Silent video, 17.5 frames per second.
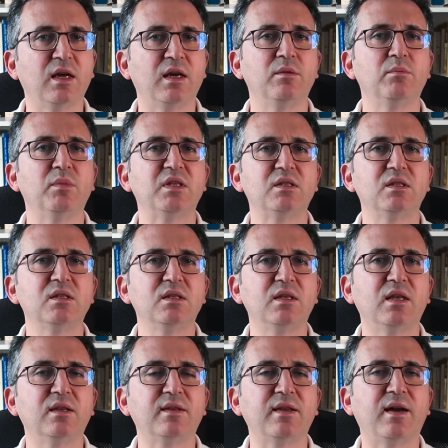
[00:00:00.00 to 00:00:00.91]
denmesi
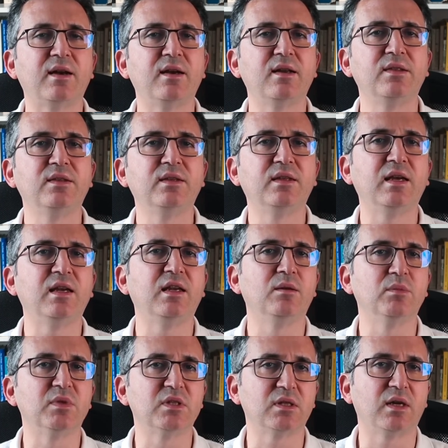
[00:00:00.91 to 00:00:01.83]
yeterli
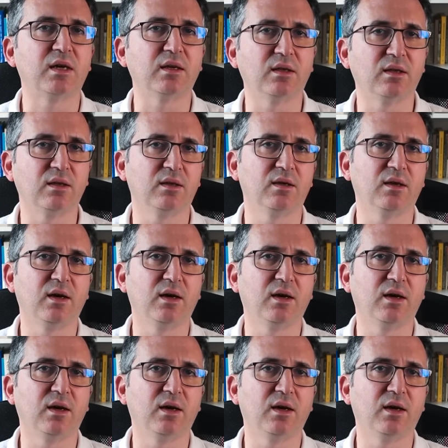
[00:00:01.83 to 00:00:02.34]
değil mi sanki?